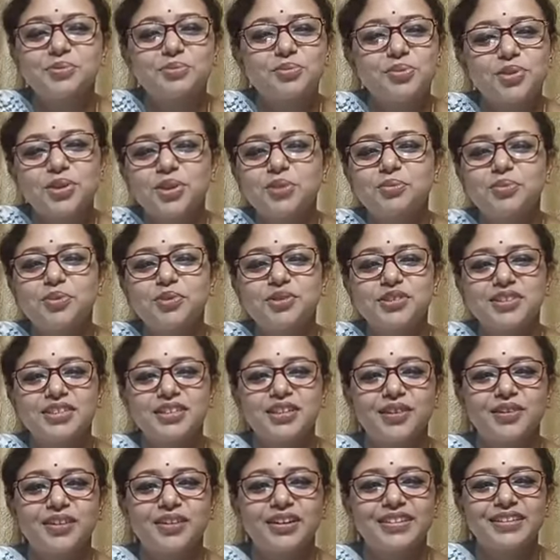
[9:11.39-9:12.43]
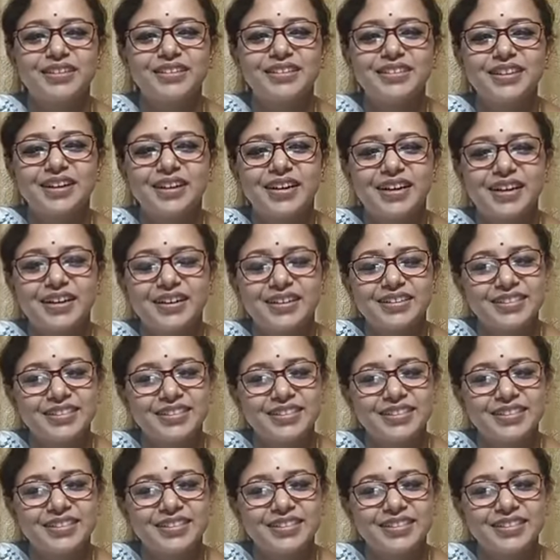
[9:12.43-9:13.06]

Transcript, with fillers: খুব মনে পড়ছিল আর কি তা